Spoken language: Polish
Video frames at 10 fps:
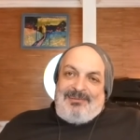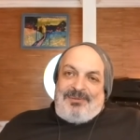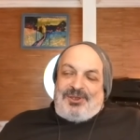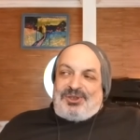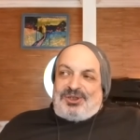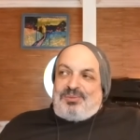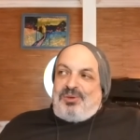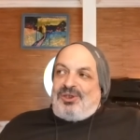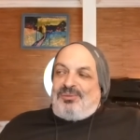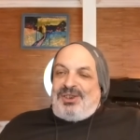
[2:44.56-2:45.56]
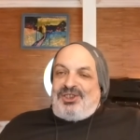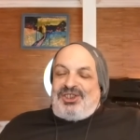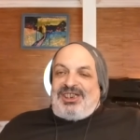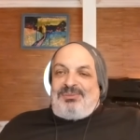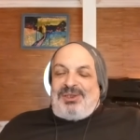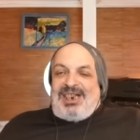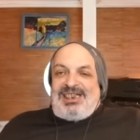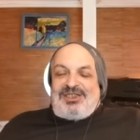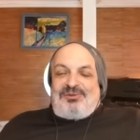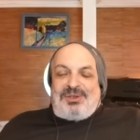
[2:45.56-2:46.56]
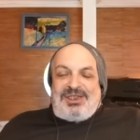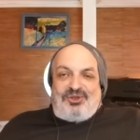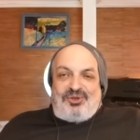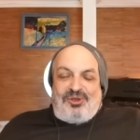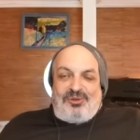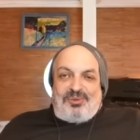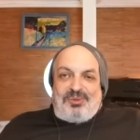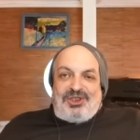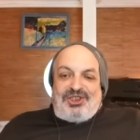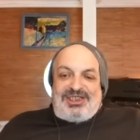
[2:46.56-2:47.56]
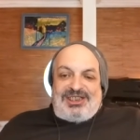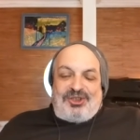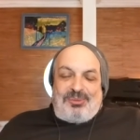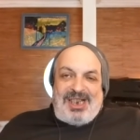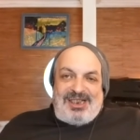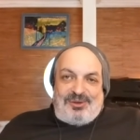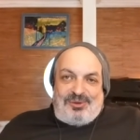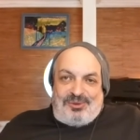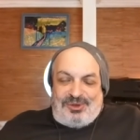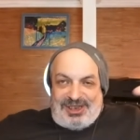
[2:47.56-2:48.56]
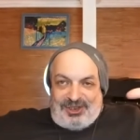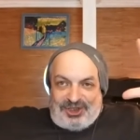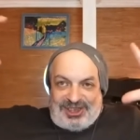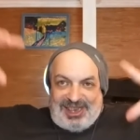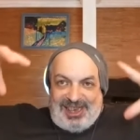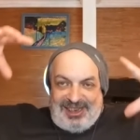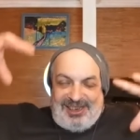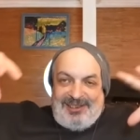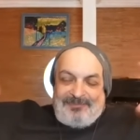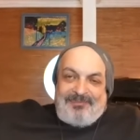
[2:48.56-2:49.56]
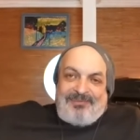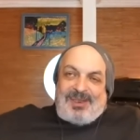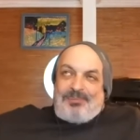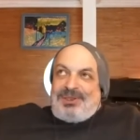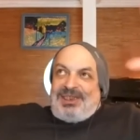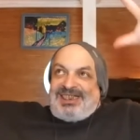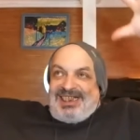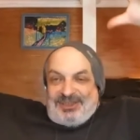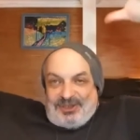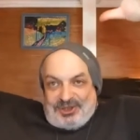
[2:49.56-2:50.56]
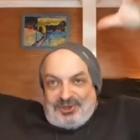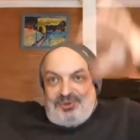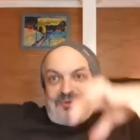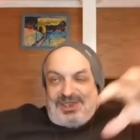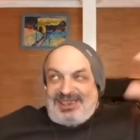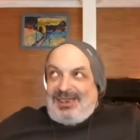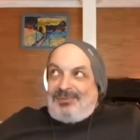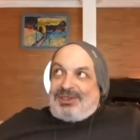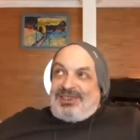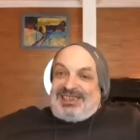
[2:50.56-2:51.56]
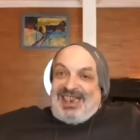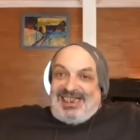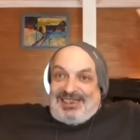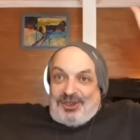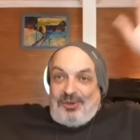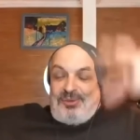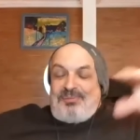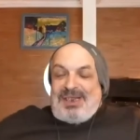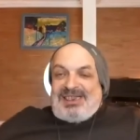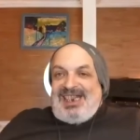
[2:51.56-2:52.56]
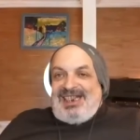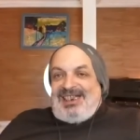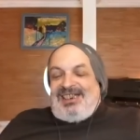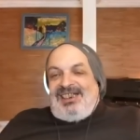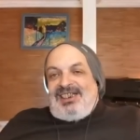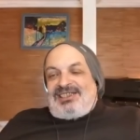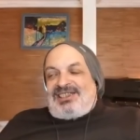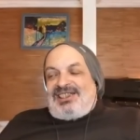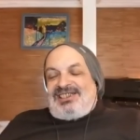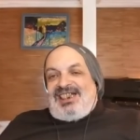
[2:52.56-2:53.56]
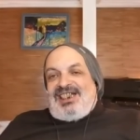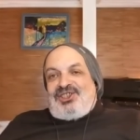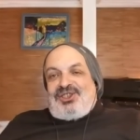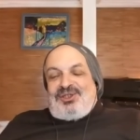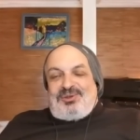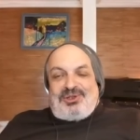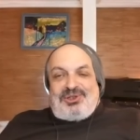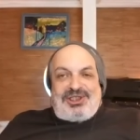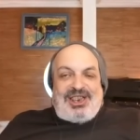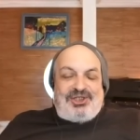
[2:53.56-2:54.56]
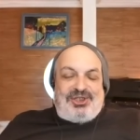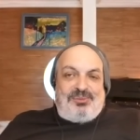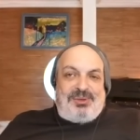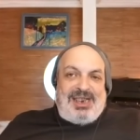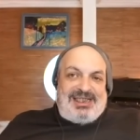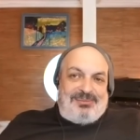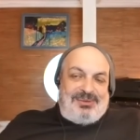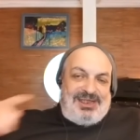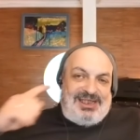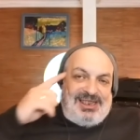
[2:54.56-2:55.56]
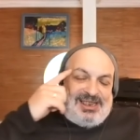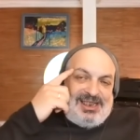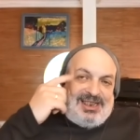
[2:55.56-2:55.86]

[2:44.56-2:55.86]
no to sporo będzie tych mechanizmów koło, bo będzie zatrzymanie ruchu, nie? Że ta płyta, która z góry tam, ten cały domy padali, składali się, no to straszne obrazy były, nie?